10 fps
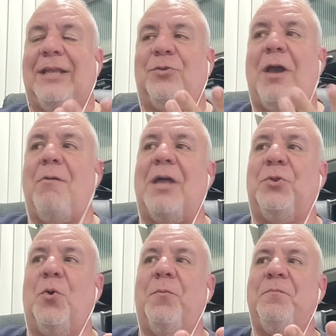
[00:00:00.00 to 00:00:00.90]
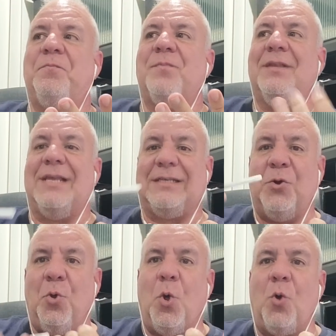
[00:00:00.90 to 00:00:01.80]
Estoy hablando de
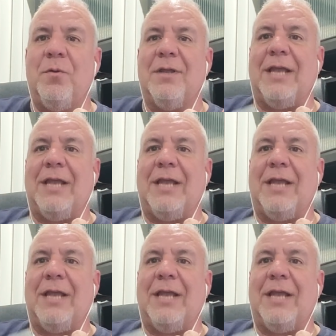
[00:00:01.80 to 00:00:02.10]
Sejudo,